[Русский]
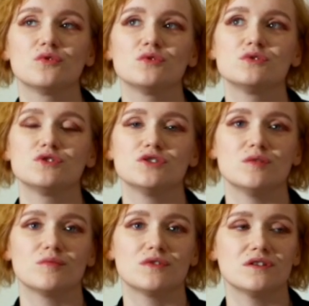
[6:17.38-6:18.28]
то,
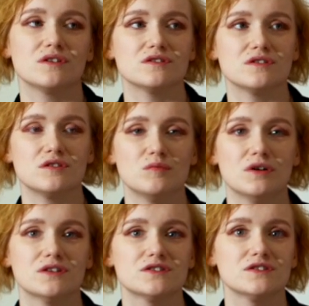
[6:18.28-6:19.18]
чем ты
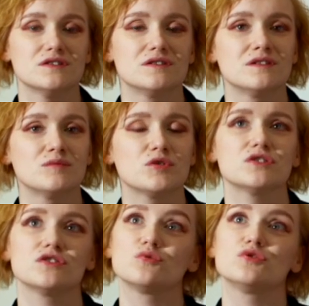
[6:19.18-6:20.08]
занимаешься. Мне
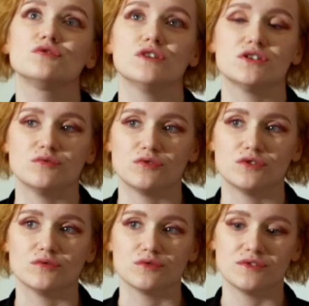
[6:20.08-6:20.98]
кажется, это очень важно, вот
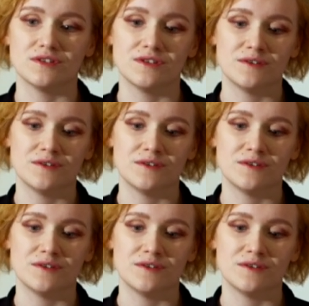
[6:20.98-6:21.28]
это вот